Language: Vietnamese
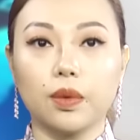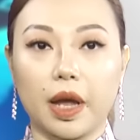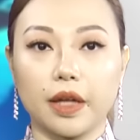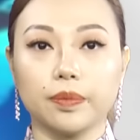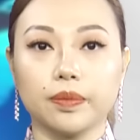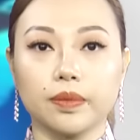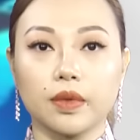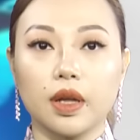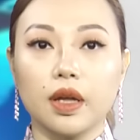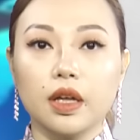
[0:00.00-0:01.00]
ngày hôm nay.
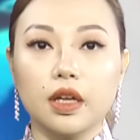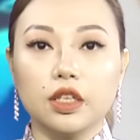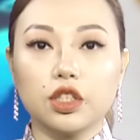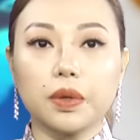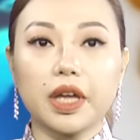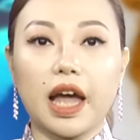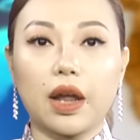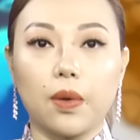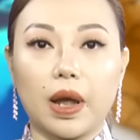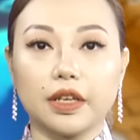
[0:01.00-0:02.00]
Trong khi
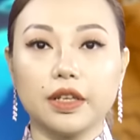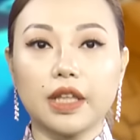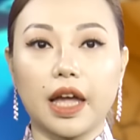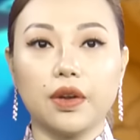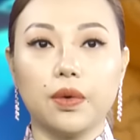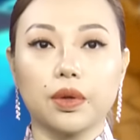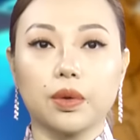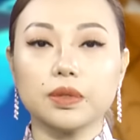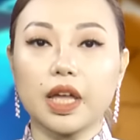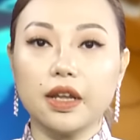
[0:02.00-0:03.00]
hàng loạt những thay đổi
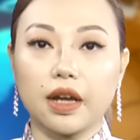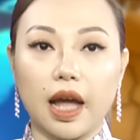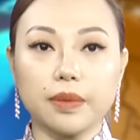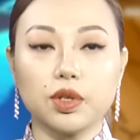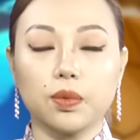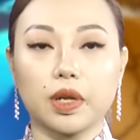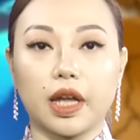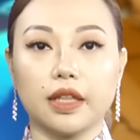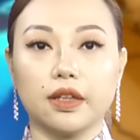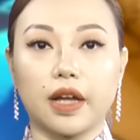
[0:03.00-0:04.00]
cũng sẽ được áp dụng
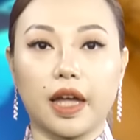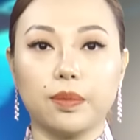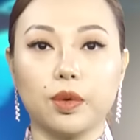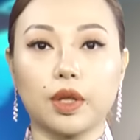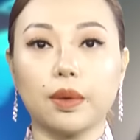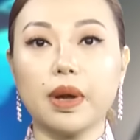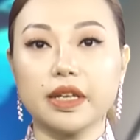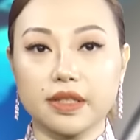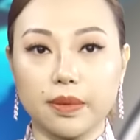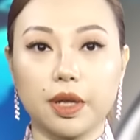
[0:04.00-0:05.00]
kể từ ngày 1 tháng
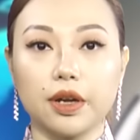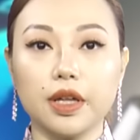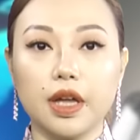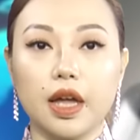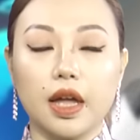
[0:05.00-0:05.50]
7 sắp tới,